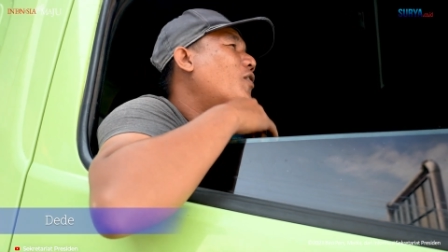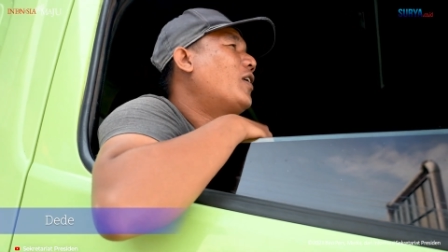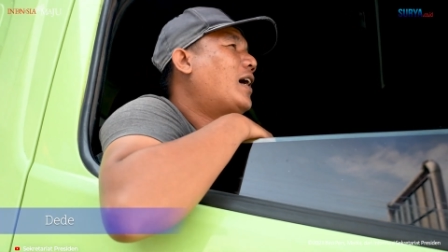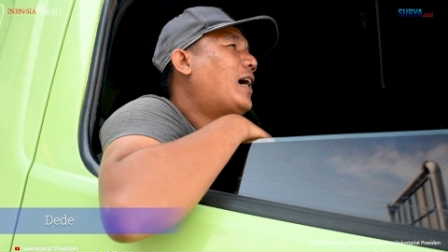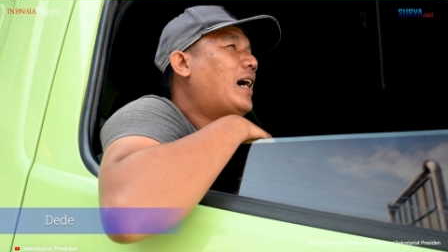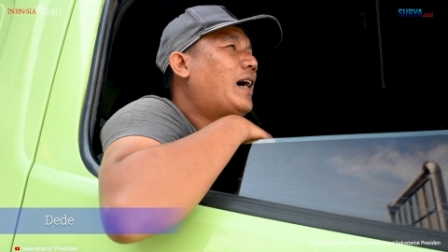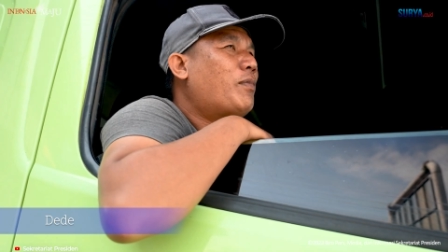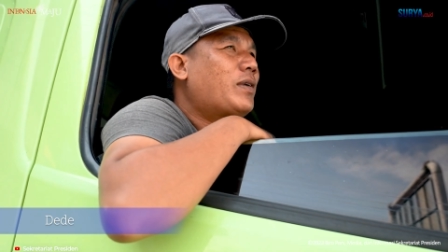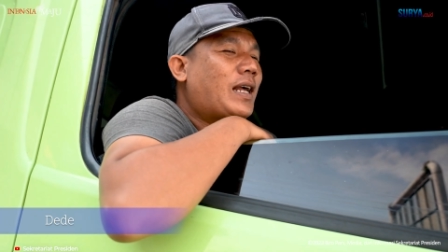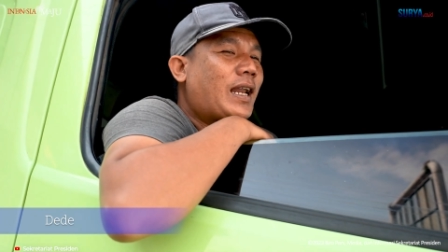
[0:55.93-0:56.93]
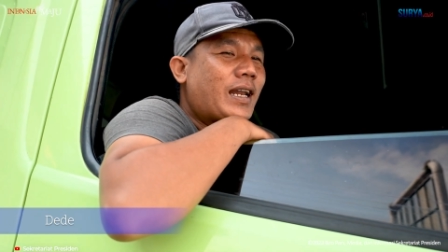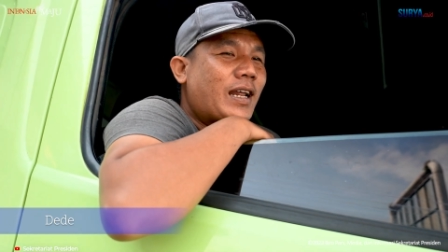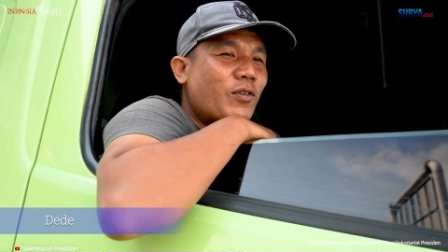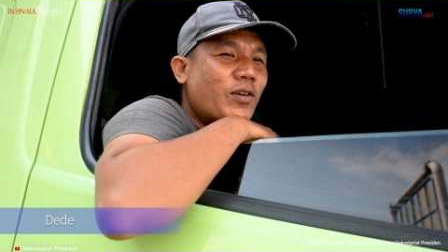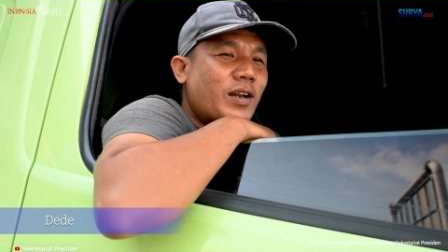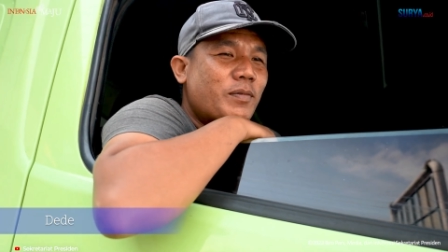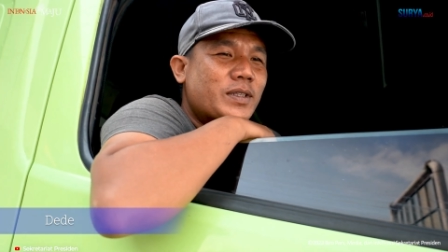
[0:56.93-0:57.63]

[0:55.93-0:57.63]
sudah perjalanan lebih